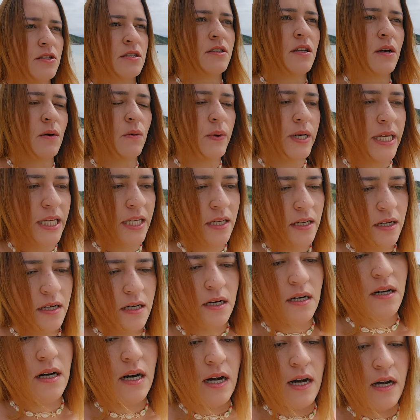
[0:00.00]
deu aí a,
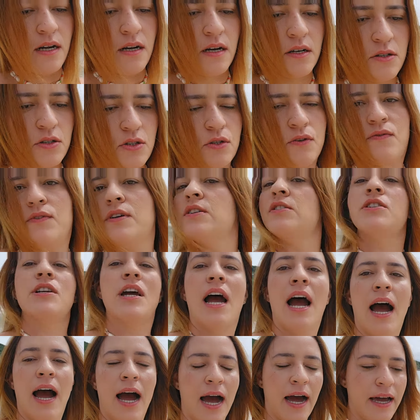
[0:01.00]
a chuvas de
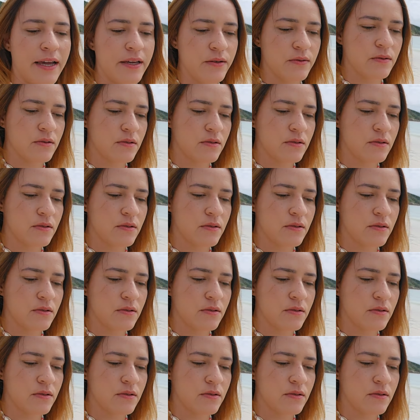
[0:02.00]
raios,